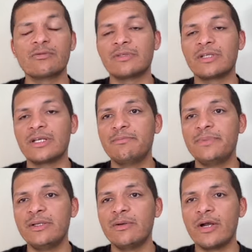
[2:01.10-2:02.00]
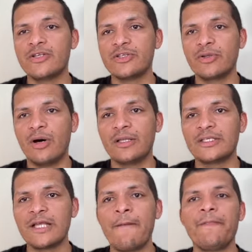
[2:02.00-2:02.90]
com 3 bilhões de
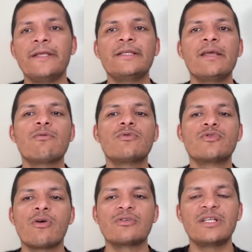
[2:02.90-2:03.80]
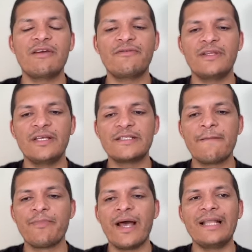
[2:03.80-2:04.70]
dólares, e tem alguns jogos NFTs
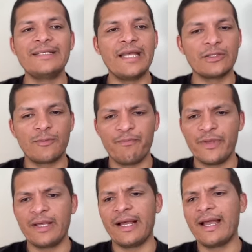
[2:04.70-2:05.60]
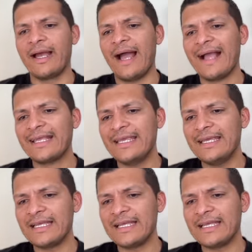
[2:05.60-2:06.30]
ali dentro. É, aqui,